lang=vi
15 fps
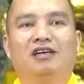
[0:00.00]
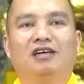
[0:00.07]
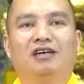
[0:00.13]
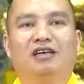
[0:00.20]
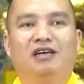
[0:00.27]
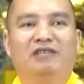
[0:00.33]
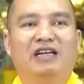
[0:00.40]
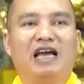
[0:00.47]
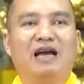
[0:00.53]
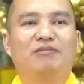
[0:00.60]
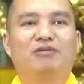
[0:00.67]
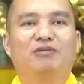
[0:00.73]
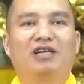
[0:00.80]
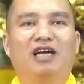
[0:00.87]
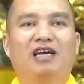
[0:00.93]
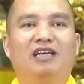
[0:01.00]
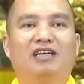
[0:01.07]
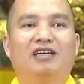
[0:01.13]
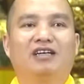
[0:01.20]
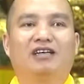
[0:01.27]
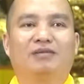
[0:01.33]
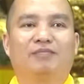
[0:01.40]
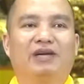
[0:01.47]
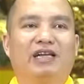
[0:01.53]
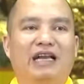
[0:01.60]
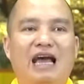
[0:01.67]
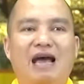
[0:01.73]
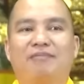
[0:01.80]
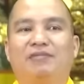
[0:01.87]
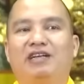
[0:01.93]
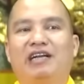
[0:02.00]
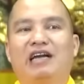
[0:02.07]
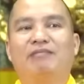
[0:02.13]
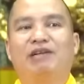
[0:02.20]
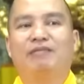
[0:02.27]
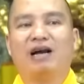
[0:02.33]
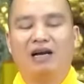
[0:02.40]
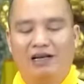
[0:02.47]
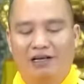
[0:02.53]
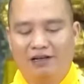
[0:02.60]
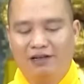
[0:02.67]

ở Việt Nam chúng ta đó, miền Nam đi ra miền Bắc,